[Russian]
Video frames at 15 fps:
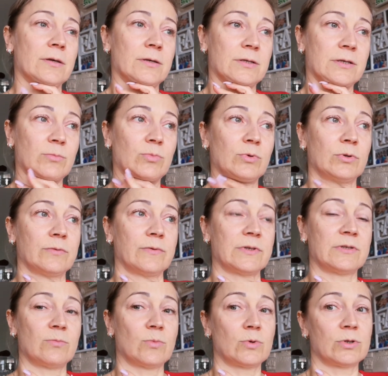Если будет
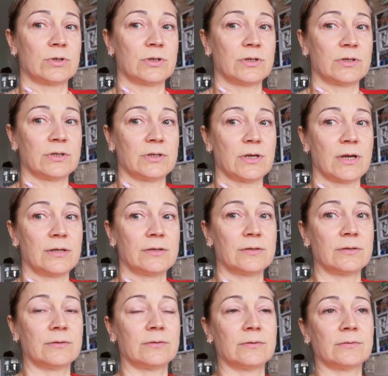возможность снять,